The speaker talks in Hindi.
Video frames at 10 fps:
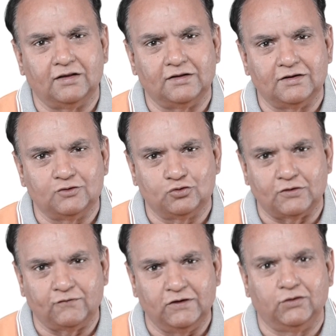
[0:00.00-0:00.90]
रहा था कि जो
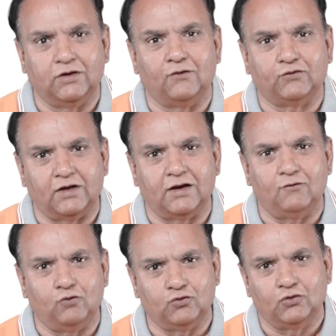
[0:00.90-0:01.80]
तफ्तीशी अफसर हैं
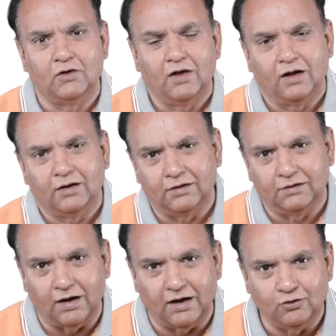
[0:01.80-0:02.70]
वो
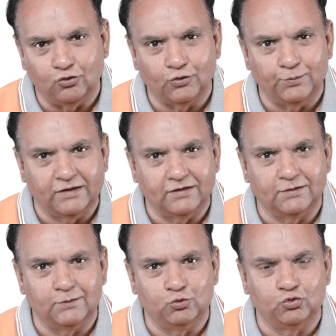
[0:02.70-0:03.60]
हाई कोर्ट में
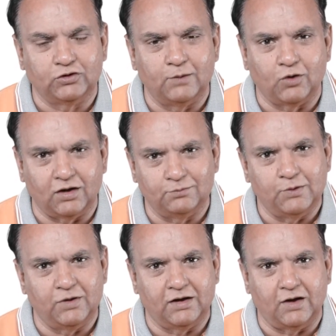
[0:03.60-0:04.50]
किसी दूसरे
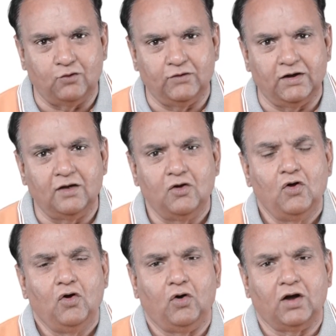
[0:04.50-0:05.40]
मुकदमे में गए हुए हैं
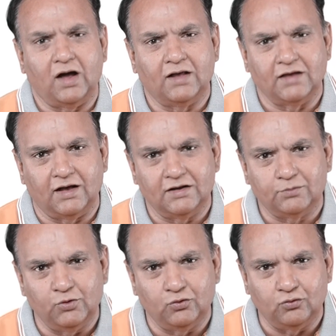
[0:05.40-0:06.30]
और अदालत
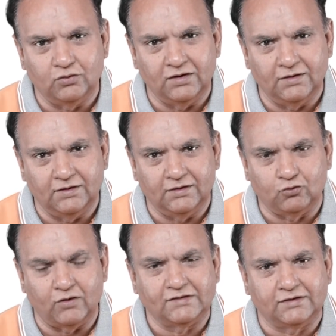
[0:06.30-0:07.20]
में उन्होंने
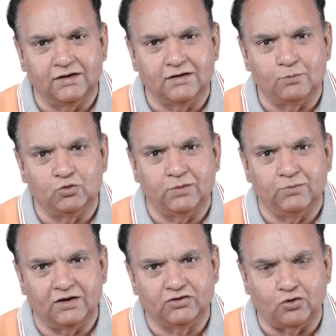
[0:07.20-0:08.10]
रिक्वेस्ट की कि मुझे
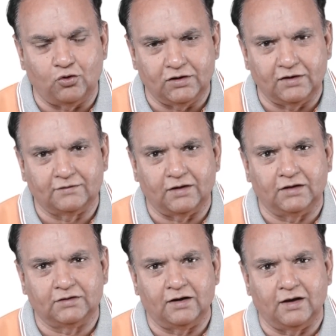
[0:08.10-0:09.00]
मेरे शोहर के
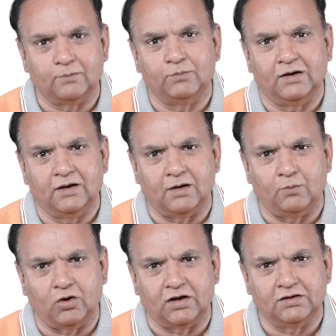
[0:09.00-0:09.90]
साथ अलग मिलने का
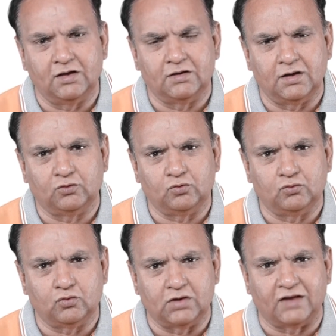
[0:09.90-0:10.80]
मौका दिया जाए तो
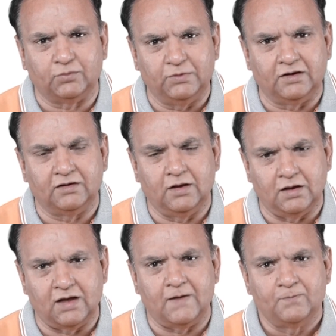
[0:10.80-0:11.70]
उनको दस मिनट दिए
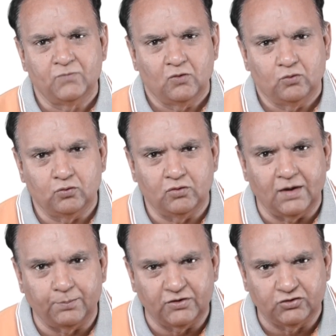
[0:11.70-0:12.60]
गए उन्होंने
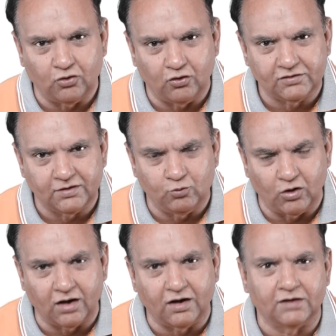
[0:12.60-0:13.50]
अपने शोहर से
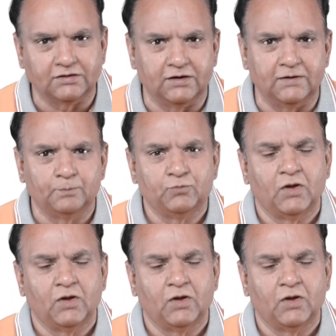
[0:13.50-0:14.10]
मुलाकात की